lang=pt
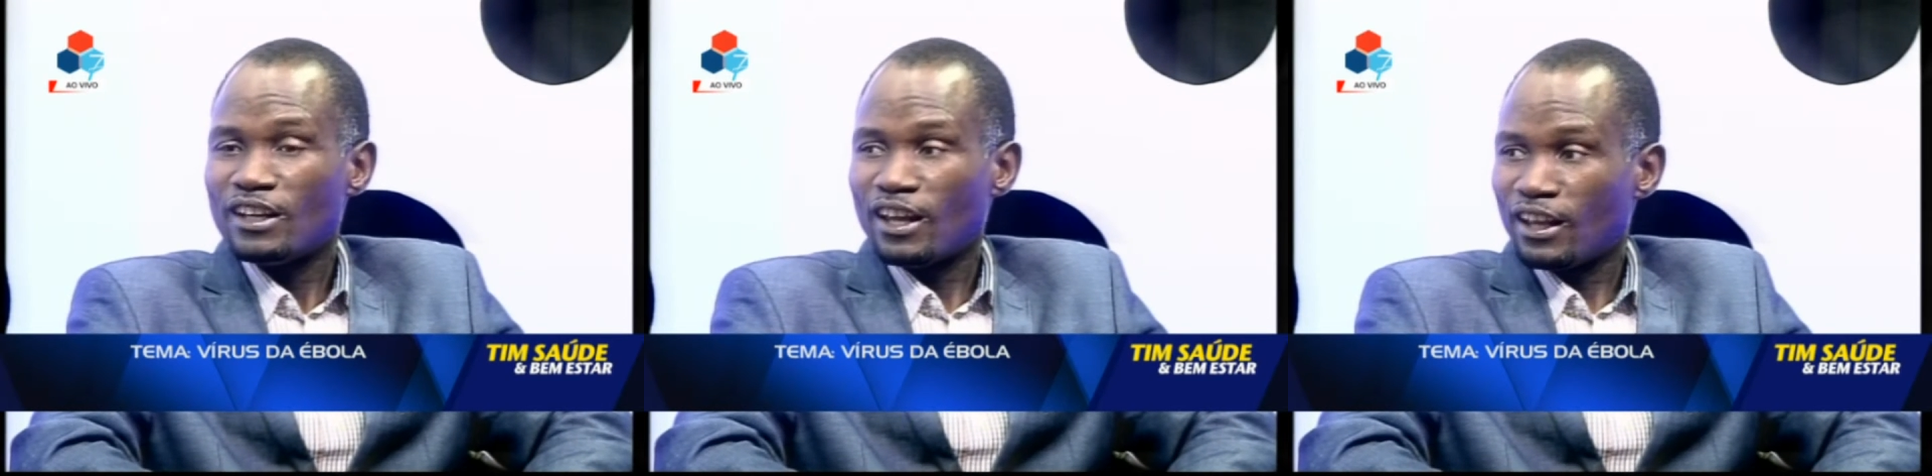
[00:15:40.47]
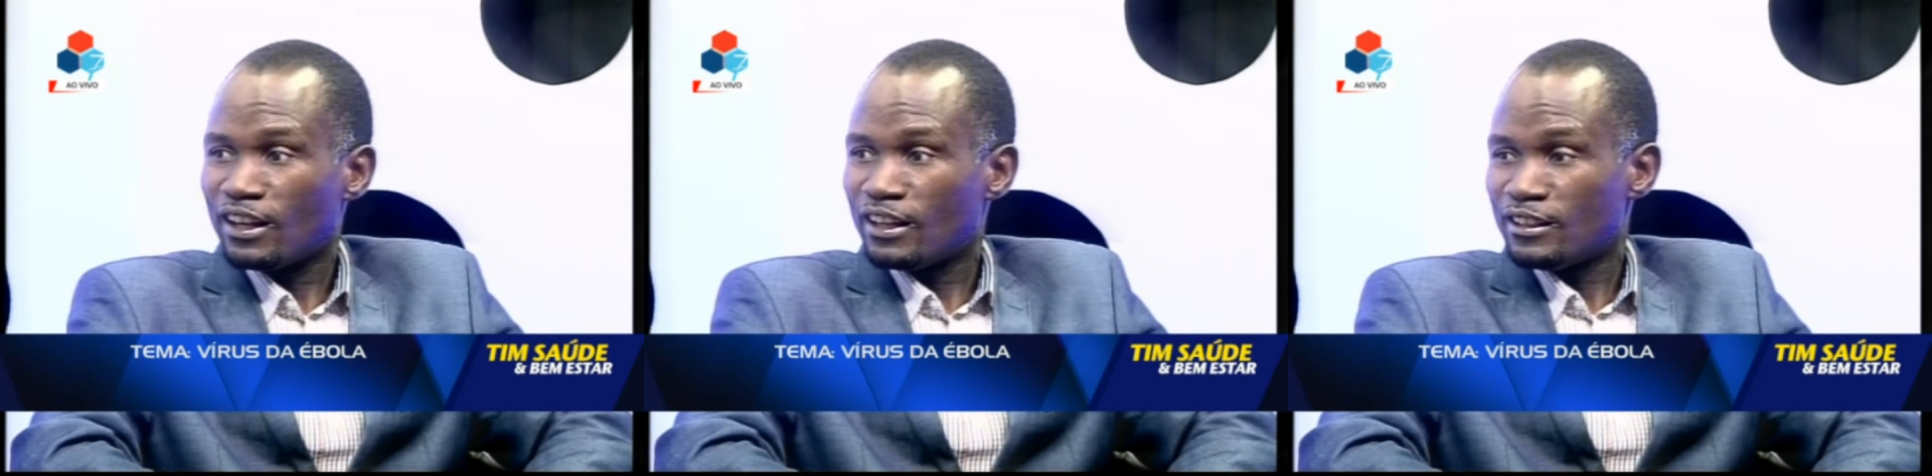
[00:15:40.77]

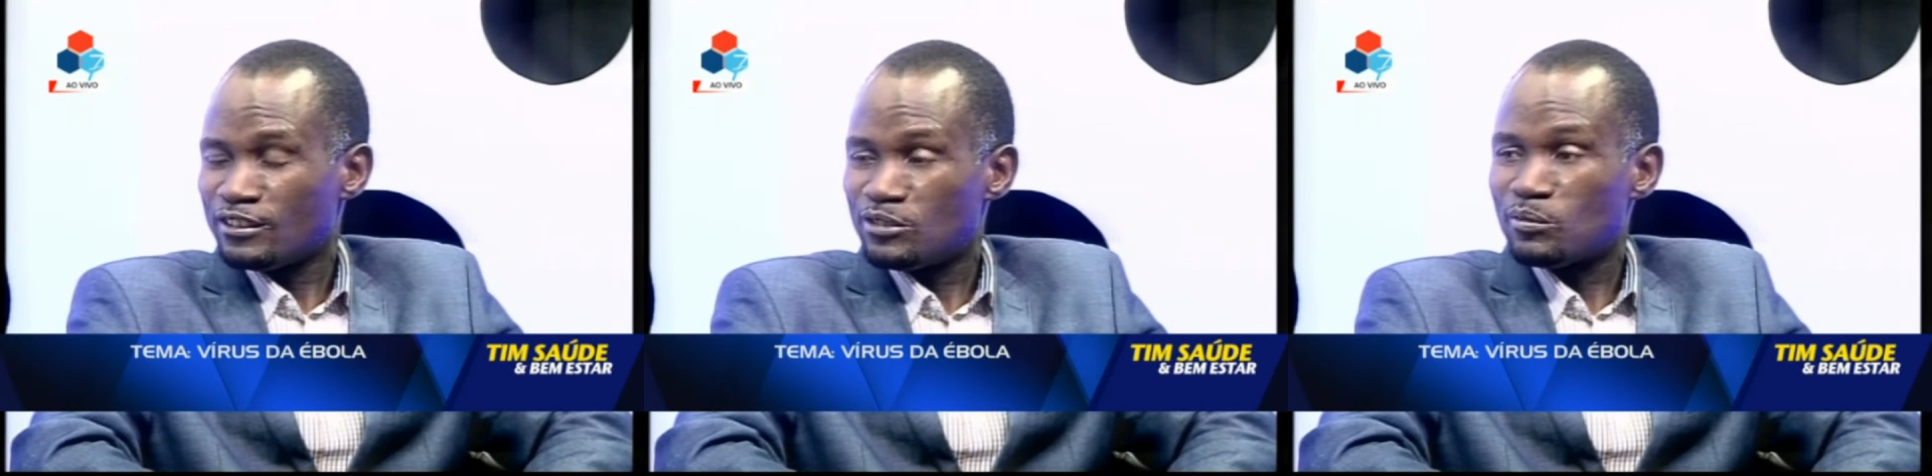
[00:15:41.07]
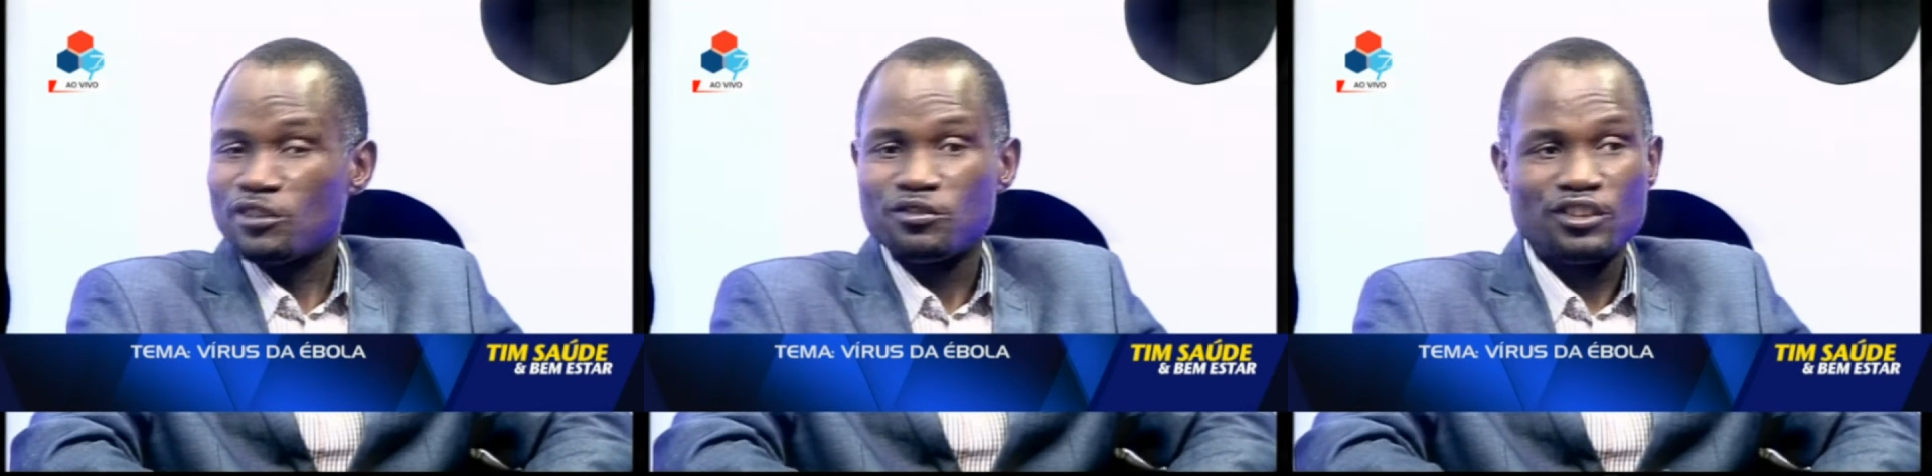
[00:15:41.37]
ela se
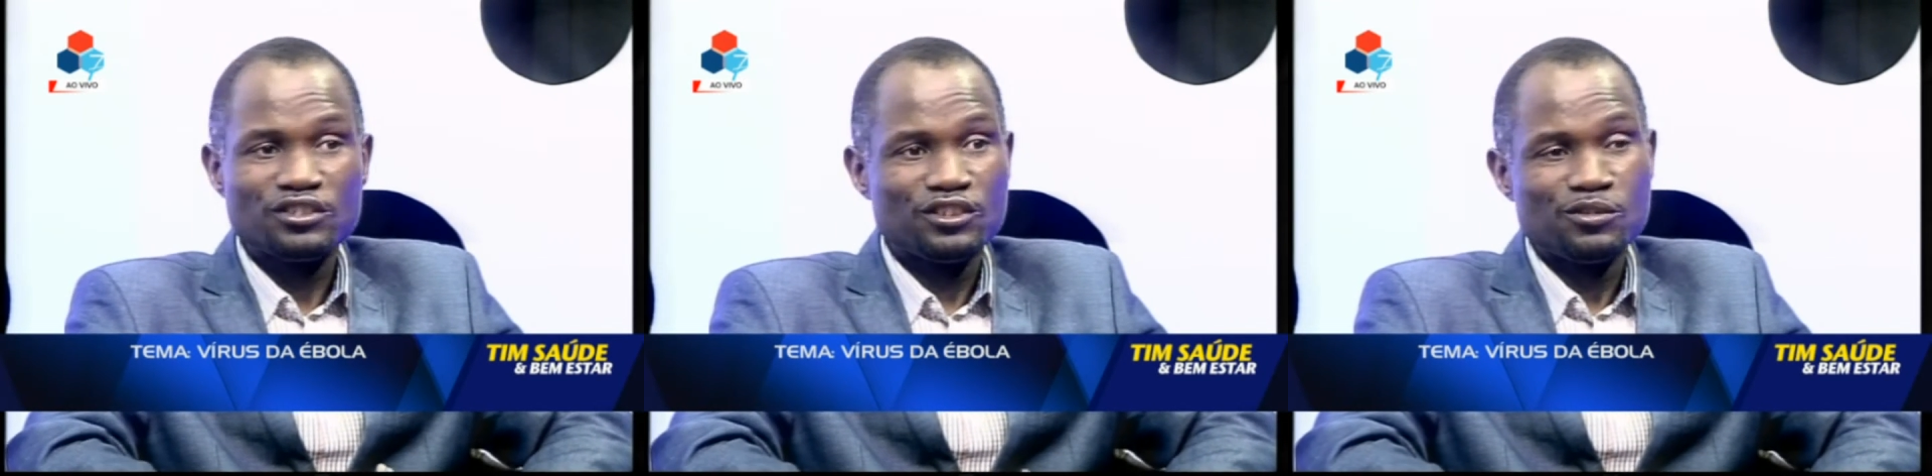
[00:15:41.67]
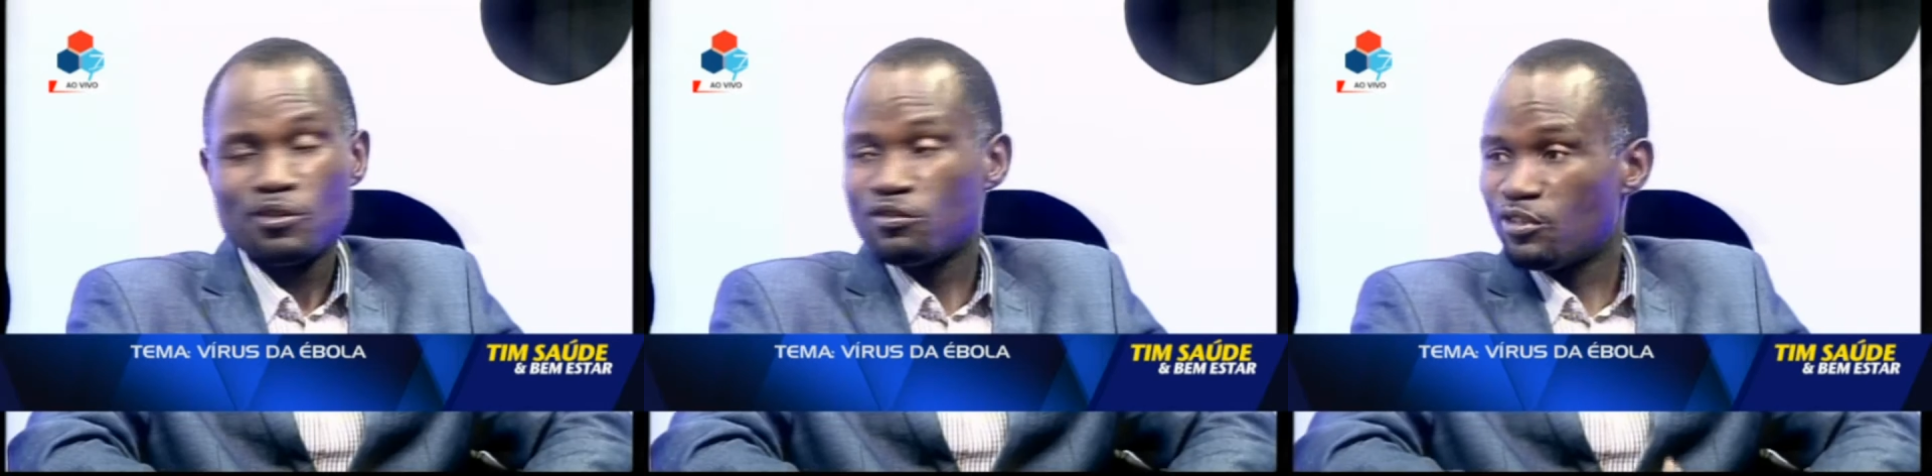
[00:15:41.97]
manifesta de
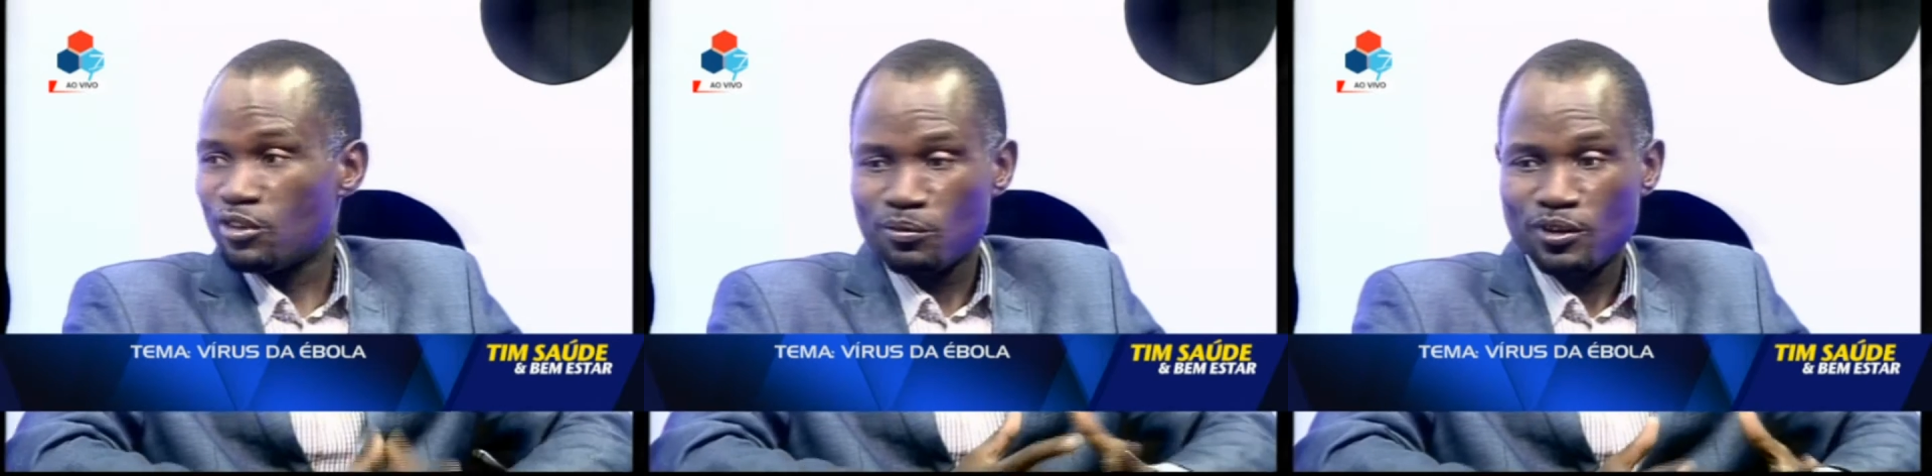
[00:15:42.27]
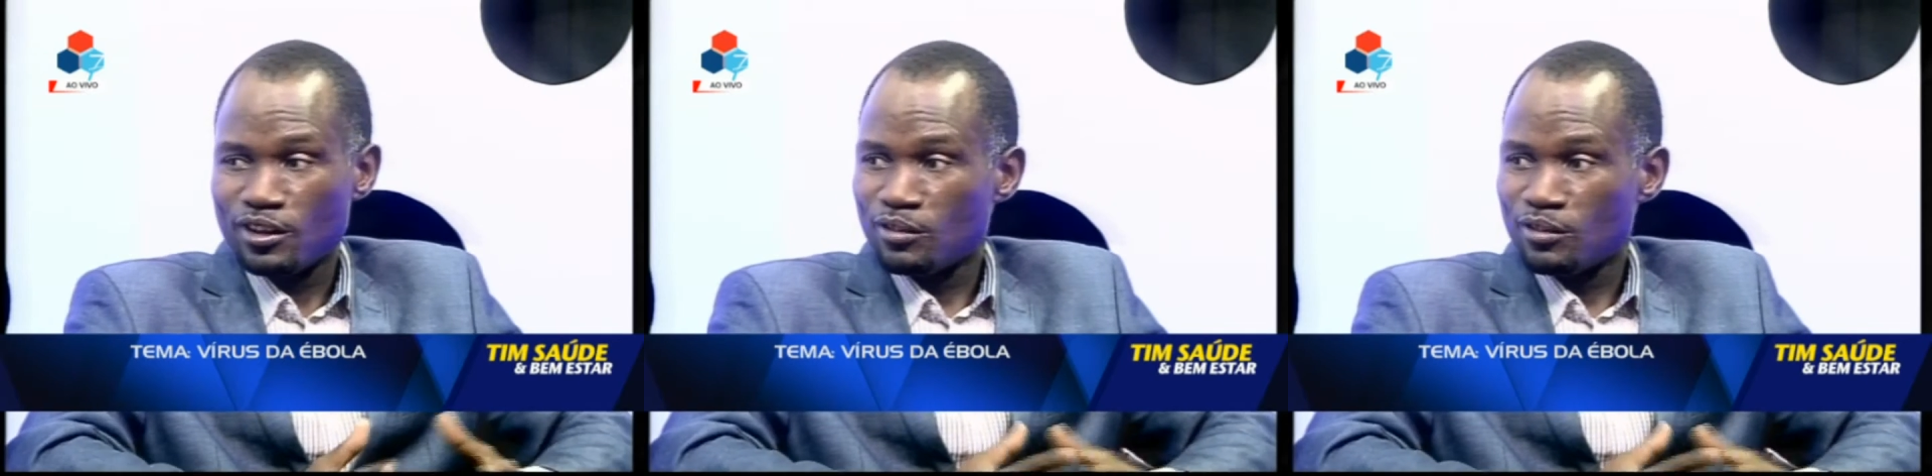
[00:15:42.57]
uma forma